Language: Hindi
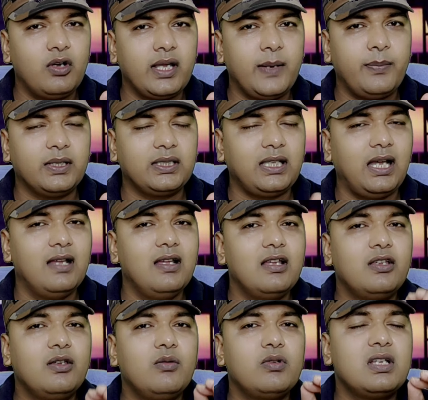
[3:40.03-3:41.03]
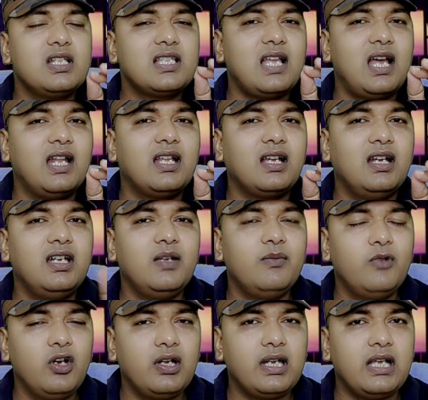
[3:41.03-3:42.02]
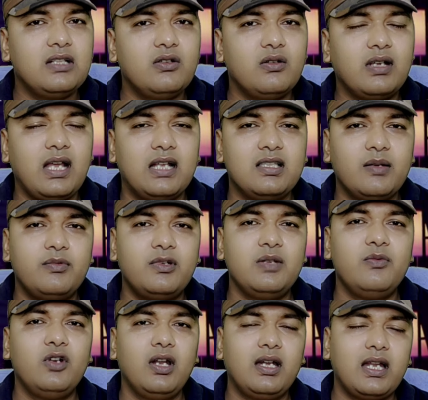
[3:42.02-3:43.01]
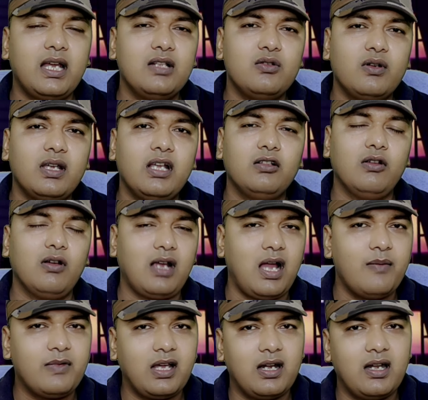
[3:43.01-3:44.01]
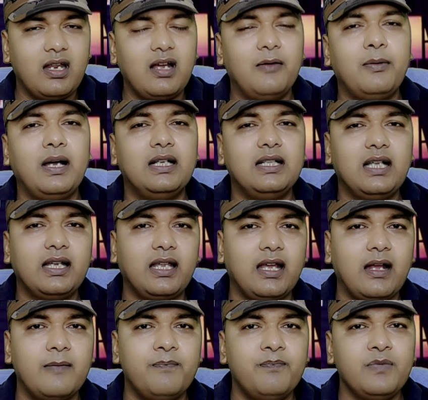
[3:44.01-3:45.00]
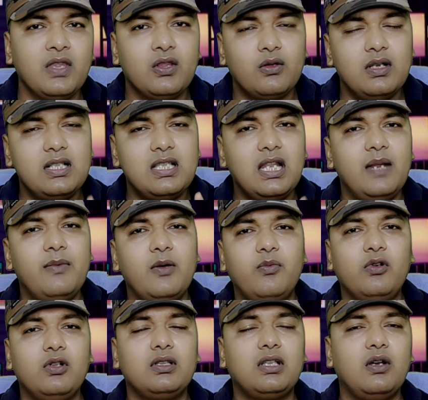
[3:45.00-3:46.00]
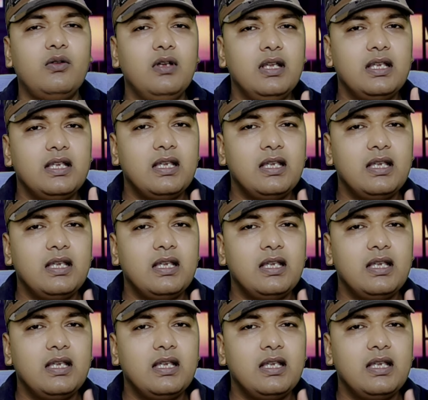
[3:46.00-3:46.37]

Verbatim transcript: हो गया पता है क्योंकि सारे का डिमोनेटाइज हो गया जब डिमोनेटाइज हो गया तो काम करने का फ़ायदा क्या है तो इसलिए मैं बोलता हूँ